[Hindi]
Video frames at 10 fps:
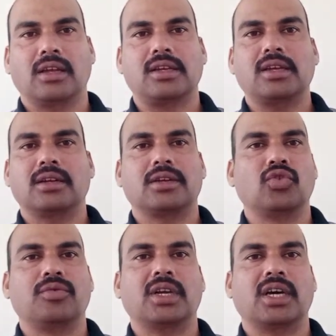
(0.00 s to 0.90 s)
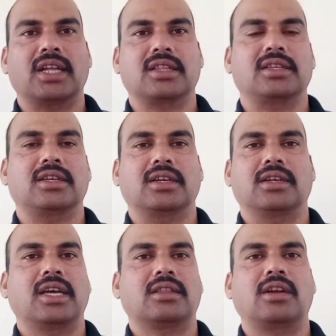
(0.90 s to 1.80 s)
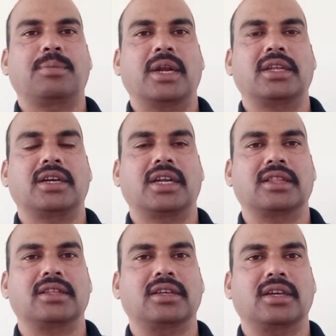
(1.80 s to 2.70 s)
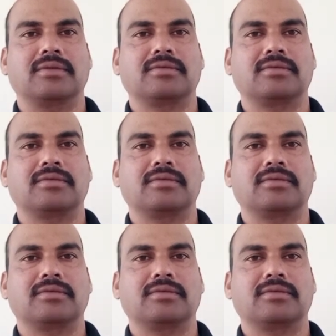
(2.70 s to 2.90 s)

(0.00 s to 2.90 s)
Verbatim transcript: ये ट्यूब वी कराती है या थर्ड पार्टी कराती है